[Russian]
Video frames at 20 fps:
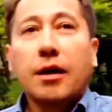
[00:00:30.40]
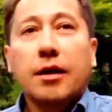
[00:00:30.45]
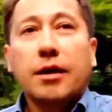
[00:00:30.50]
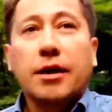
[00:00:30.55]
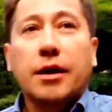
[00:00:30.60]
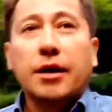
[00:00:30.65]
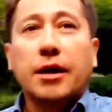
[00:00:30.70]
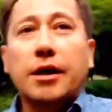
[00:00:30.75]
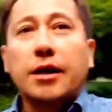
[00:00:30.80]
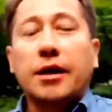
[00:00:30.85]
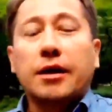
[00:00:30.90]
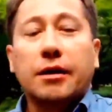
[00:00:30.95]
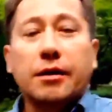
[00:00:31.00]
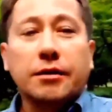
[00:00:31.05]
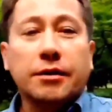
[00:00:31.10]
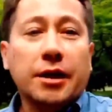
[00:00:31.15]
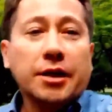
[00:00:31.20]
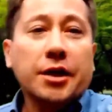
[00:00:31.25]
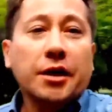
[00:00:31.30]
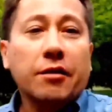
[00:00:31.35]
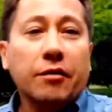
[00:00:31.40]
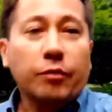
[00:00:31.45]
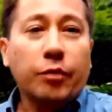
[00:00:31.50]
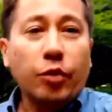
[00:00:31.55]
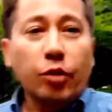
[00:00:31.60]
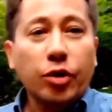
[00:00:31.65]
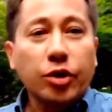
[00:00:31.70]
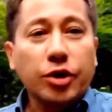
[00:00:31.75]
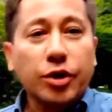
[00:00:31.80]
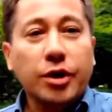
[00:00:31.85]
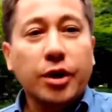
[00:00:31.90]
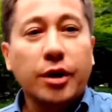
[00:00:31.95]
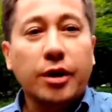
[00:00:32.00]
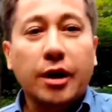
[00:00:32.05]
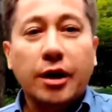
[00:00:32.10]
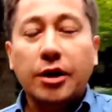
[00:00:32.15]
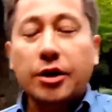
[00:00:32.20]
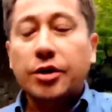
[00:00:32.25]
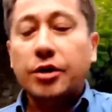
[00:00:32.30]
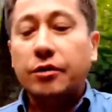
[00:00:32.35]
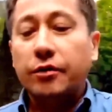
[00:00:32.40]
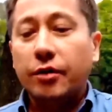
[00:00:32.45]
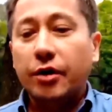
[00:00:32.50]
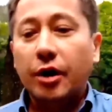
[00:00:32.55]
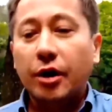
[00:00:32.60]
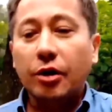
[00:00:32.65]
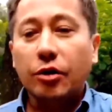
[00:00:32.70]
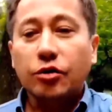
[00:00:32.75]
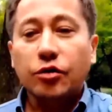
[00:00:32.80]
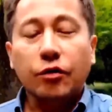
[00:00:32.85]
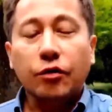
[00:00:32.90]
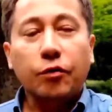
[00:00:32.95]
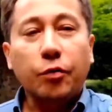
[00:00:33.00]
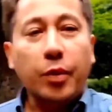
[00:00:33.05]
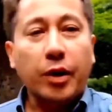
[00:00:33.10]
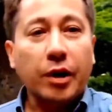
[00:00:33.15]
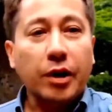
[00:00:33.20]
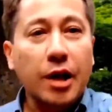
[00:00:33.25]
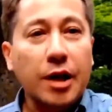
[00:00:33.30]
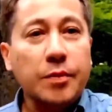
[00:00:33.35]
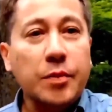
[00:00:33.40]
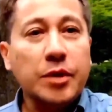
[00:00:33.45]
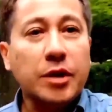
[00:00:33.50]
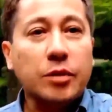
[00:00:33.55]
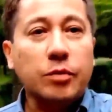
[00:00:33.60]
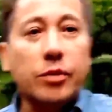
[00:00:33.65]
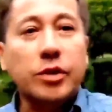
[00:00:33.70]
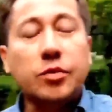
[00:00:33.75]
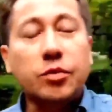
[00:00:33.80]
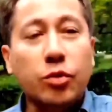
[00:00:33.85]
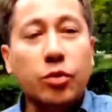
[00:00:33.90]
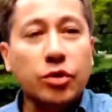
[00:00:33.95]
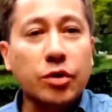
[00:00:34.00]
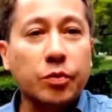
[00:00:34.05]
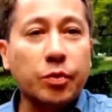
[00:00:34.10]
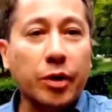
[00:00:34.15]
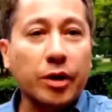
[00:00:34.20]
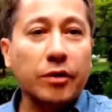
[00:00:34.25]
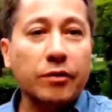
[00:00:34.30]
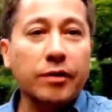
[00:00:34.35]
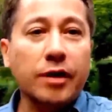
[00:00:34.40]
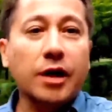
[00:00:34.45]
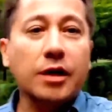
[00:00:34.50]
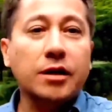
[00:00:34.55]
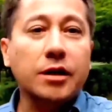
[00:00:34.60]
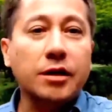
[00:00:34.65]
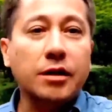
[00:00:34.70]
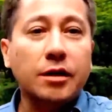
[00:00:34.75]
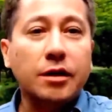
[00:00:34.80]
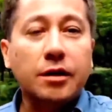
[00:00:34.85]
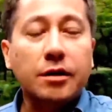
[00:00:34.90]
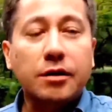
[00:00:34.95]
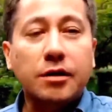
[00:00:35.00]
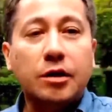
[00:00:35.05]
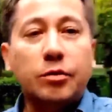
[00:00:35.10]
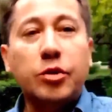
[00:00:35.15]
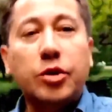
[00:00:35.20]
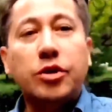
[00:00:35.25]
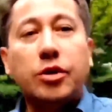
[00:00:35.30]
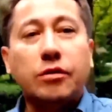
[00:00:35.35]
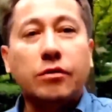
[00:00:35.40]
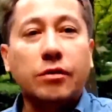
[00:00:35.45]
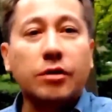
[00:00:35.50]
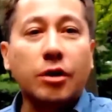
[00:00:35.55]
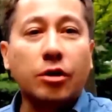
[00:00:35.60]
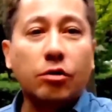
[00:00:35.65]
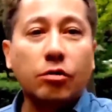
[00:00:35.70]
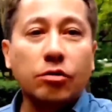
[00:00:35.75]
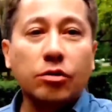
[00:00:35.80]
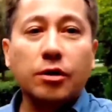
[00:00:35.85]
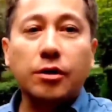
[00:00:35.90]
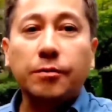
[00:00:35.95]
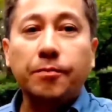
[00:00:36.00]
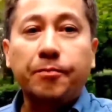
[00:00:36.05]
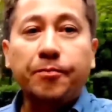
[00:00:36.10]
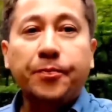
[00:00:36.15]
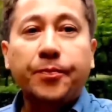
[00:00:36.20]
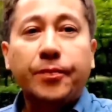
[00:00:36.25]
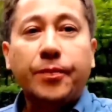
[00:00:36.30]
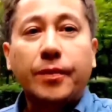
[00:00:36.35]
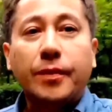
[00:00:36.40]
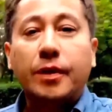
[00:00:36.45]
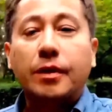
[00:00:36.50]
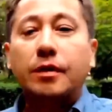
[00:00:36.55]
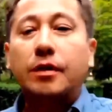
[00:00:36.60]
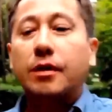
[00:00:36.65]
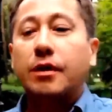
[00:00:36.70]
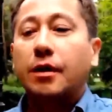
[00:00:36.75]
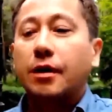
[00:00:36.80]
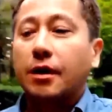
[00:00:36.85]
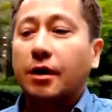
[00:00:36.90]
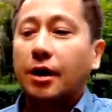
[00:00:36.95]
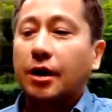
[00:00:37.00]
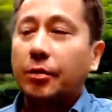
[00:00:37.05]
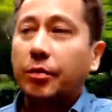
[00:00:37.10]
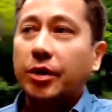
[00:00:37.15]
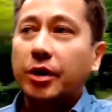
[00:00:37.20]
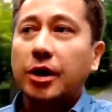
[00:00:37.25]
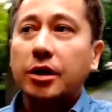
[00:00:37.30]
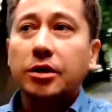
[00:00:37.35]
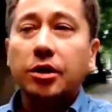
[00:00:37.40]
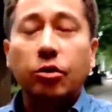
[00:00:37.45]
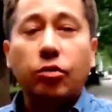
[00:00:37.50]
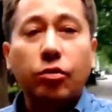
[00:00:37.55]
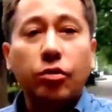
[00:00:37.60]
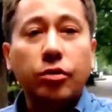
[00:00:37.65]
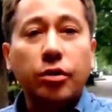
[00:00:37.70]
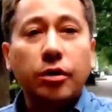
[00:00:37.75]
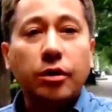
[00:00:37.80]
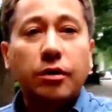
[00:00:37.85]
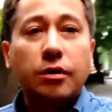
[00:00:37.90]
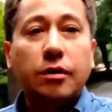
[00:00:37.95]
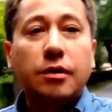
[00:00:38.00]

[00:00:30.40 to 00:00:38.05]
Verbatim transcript: И заняв большее количество голосов в парламенте, мы сможем продвигать интересы обычного народа, э, менять законы,